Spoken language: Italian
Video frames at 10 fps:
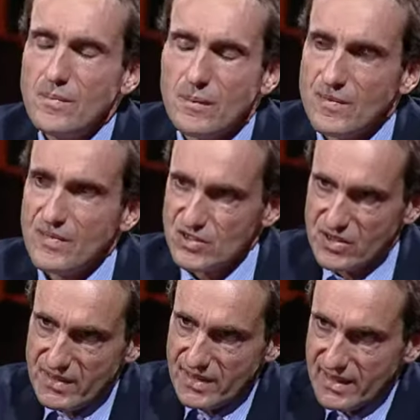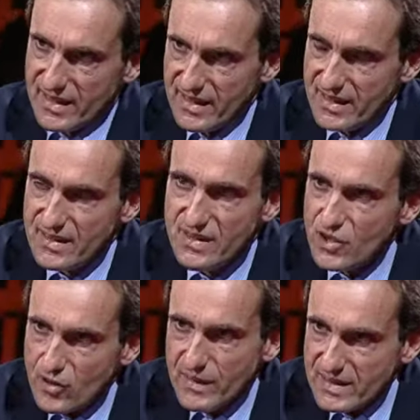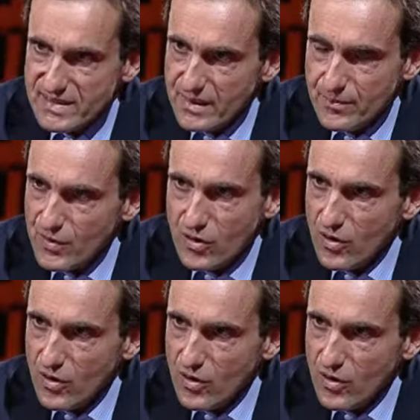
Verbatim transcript: Beh, mi faccia dire che eh, io per esempio